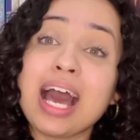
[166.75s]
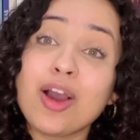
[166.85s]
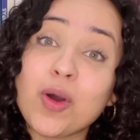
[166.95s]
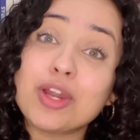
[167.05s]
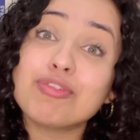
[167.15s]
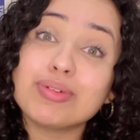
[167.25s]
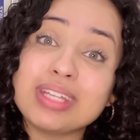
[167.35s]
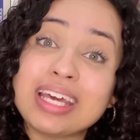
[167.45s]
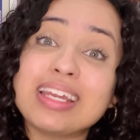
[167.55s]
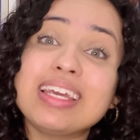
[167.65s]
agora eu vou
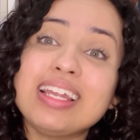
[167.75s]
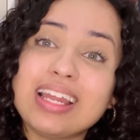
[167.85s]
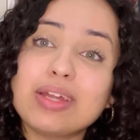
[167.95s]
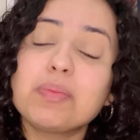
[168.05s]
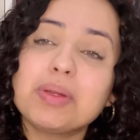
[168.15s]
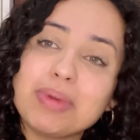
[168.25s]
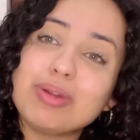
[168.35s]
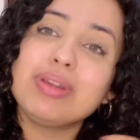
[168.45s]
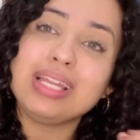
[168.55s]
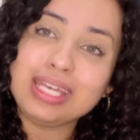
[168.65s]
ter que ler o
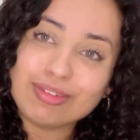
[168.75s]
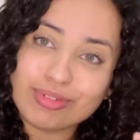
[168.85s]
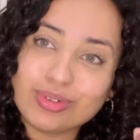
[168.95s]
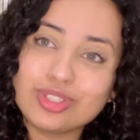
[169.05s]
primeiro livro